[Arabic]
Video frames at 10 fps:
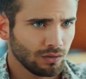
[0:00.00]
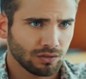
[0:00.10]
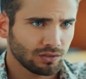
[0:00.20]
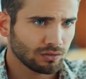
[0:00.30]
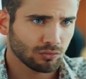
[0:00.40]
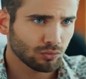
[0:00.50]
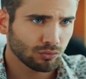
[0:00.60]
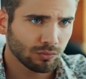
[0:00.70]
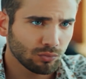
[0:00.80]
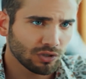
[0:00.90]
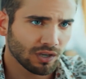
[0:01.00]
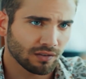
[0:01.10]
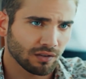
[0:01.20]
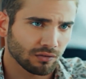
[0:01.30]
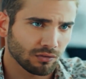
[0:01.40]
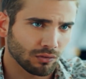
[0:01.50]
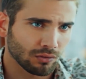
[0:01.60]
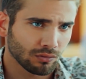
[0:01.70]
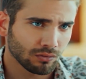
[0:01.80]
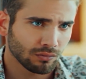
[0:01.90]
وهي هي المشكلة أصلا ميمو
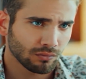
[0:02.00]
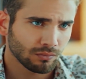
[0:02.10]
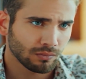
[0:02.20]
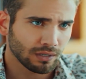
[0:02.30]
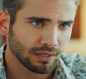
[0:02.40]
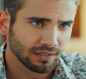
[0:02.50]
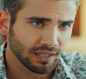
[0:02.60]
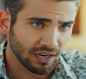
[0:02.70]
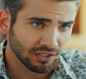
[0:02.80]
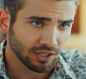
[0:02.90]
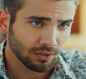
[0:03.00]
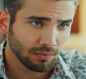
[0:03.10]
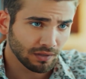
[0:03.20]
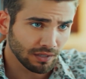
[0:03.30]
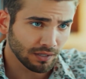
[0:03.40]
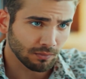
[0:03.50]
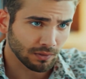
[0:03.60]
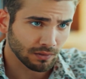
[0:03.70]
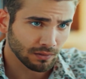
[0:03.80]
يعني حقيقة ولا كذبة؟